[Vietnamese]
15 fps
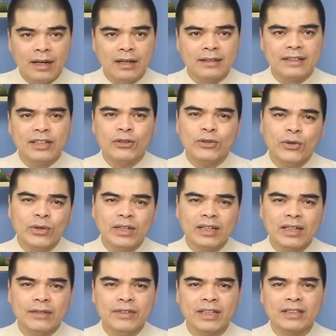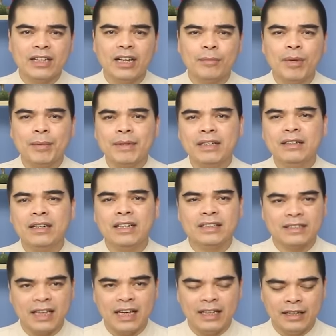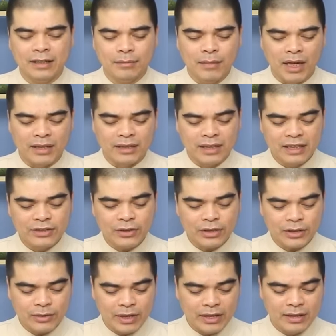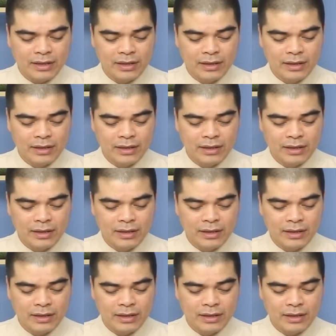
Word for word: À, theo tôi cái việc thờ ba bát hương là sai bởi những lý do sau đây.